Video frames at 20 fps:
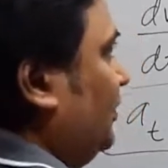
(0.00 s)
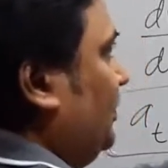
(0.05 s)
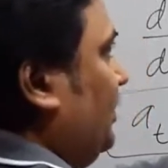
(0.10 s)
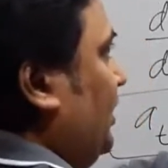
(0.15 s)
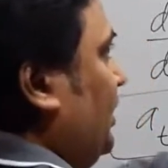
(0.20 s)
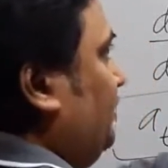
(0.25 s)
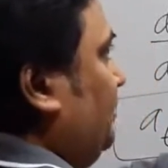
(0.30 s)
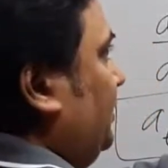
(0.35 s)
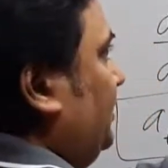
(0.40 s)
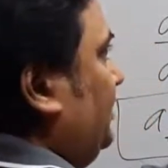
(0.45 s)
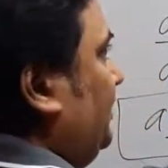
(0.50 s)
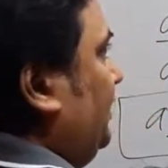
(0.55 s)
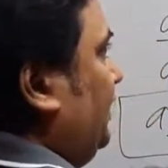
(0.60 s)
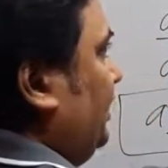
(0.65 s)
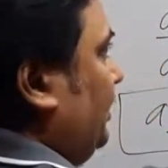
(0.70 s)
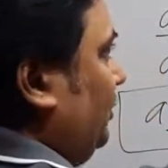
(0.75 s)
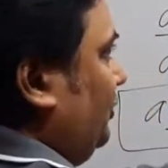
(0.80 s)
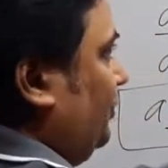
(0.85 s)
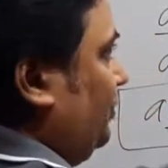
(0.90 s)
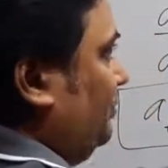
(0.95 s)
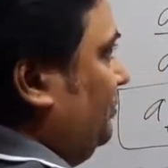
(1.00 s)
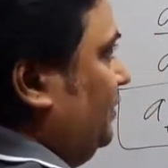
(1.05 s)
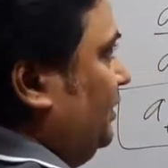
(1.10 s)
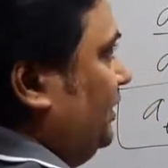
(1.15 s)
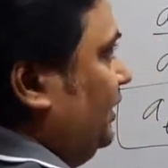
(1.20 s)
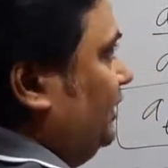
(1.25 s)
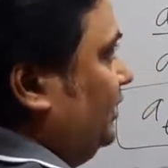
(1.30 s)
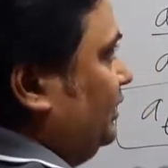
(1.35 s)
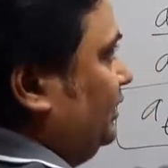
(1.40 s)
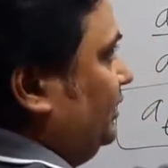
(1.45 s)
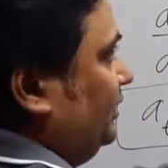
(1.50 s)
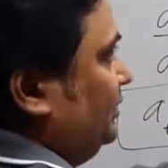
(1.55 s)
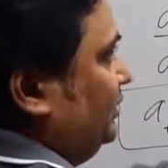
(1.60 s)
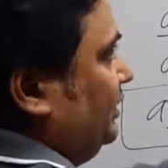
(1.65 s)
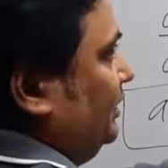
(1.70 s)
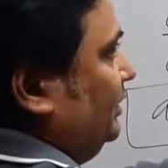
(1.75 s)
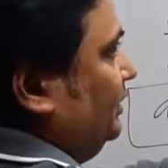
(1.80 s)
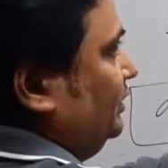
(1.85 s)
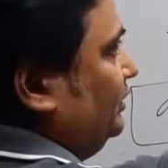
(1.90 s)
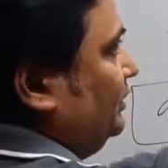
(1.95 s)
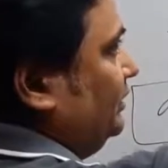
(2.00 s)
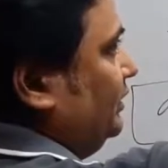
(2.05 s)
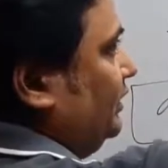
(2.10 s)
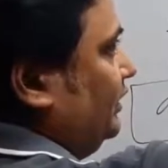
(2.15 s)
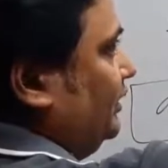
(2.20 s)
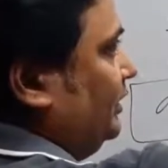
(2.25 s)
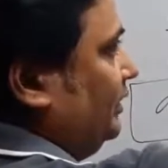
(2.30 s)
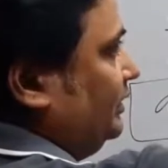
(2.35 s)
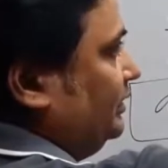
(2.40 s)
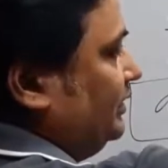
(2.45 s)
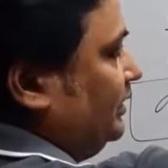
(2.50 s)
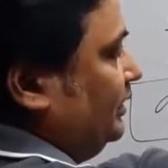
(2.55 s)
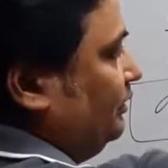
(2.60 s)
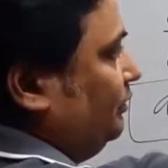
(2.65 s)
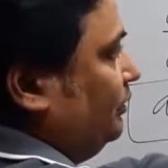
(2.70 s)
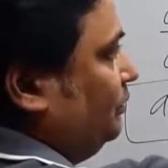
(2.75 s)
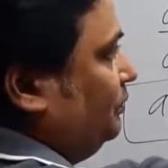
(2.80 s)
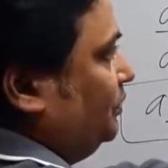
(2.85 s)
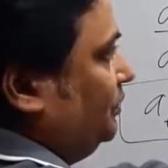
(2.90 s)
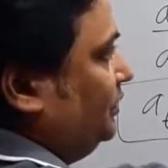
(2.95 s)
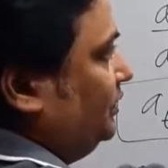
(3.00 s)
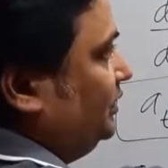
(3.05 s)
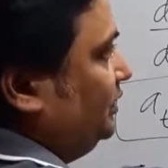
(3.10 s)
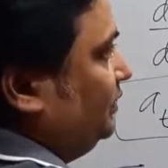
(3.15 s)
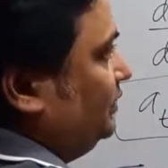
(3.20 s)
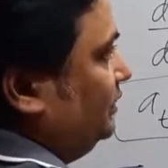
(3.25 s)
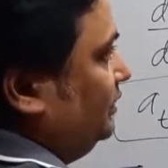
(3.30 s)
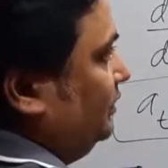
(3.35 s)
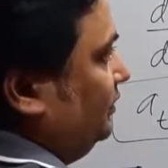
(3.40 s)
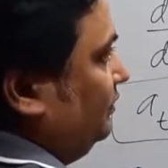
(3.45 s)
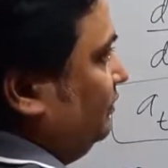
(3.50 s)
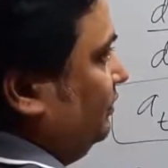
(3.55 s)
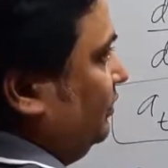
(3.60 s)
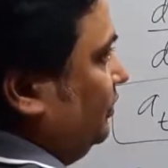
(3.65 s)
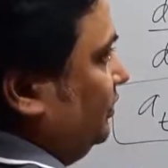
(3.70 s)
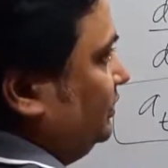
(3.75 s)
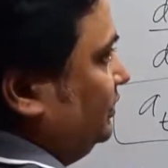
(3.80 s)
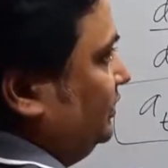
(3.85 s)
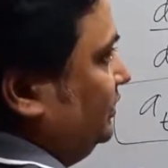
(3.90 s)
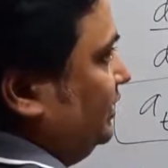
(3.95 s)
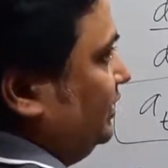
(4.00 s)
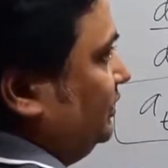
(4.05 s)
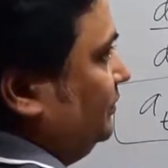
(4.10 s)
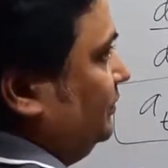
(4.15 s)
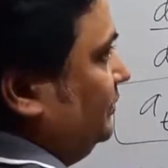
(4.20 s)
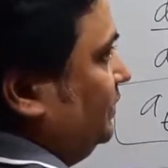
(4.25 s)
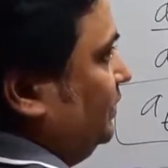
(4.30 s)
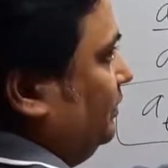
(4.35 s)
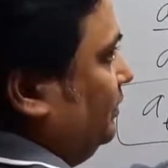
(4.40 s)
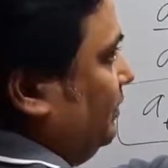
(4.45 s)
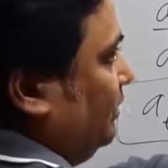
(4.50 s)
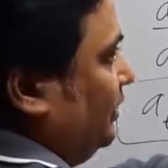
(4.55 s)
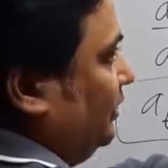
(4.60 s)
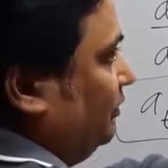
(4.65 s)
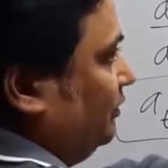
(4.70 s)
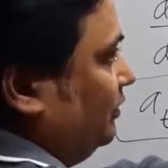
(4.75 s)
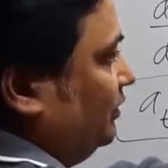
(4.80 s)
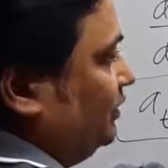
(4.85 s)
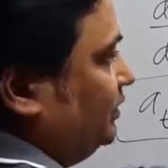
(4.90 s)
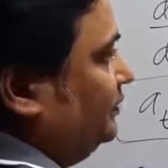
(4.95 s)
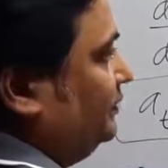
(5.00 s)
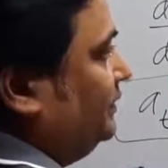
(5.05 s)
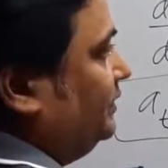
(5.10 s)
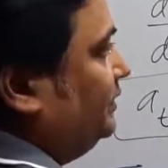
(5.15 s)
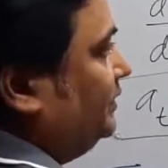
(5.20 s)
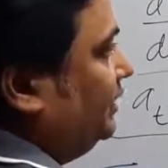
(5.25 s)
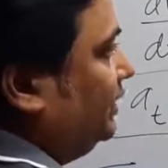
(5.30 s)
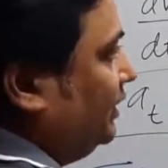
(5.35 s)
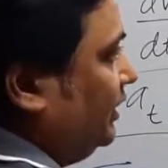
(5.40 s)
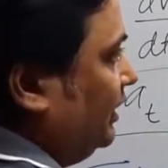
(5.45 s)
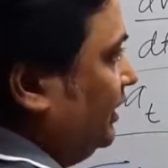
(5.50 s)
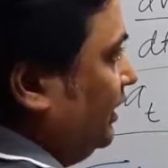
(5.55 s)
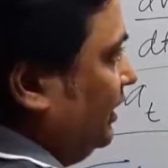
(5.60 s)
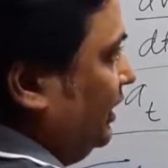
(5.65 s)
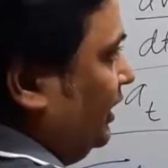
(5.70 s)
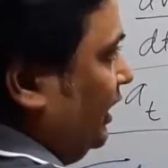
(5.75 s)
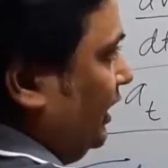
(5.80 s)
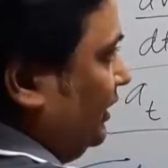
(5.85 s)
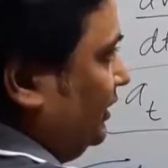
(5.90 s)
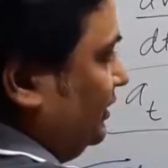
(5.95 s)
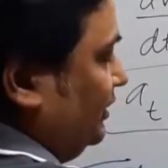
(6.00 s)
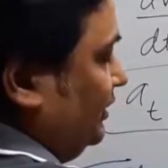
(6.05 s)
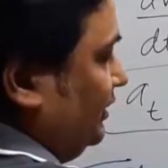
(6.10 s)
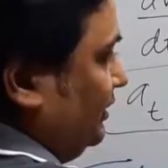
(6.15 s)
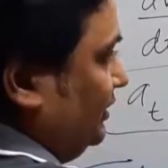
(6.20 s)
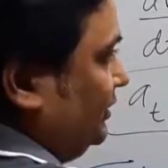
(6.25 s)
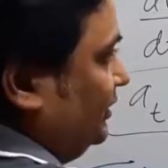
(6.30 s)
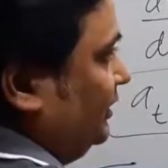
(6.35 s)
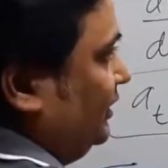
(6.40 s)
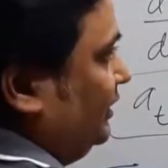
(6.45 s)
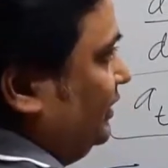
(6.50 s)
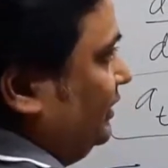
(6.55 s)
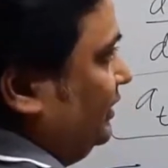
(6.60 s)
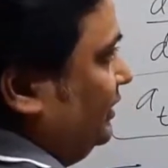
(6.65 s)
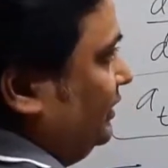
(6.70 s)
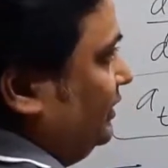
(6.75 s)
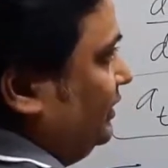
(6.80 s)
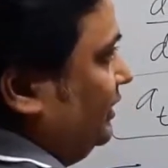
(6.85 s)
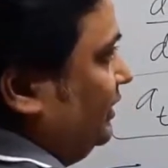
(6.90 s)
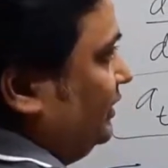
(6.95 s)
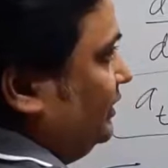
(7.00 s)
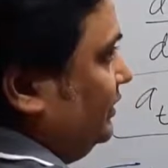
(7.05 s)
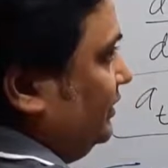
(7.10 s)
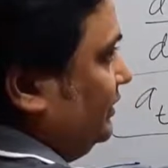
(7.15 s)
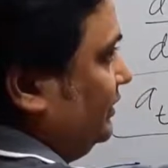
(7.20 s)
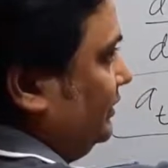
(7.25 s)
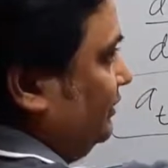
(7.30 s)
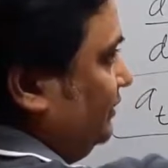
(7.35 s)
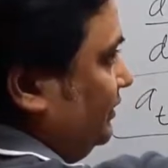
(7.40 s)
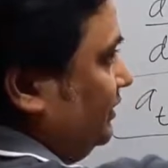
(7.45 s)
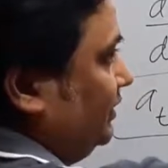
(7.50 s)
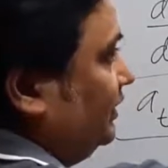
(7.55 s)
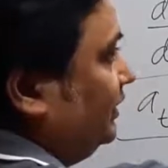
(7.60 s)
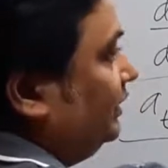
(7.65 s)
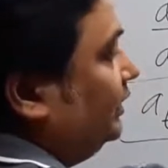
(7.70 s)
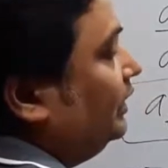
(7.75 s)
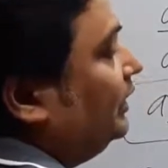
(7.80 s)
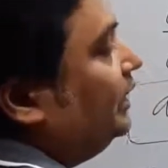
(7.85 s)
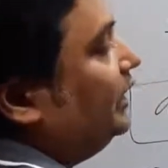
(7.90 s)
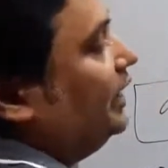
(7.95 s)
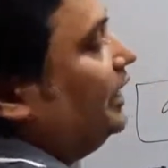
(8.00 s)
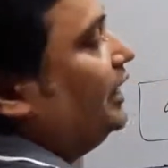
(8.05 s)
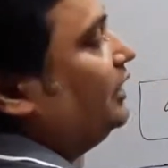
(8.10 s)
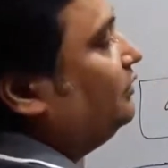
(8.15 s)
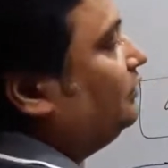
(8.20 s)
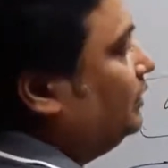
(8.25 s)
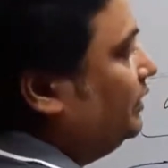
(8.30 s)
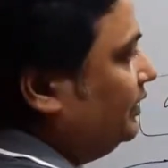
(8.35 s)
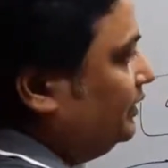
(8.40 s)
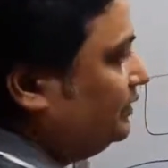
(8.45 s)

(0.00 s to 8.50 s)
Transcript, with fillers: क्या हमें तीन एलॉग मिला डिस्टेंस थेटा से एंगुलर पोजीशन से वेलोसिटी या स्पीड हमारा एंगुलर स्पीड से एक्सेलरेशन एट एंजल से एक्सेलरेशन विद द एंगुलर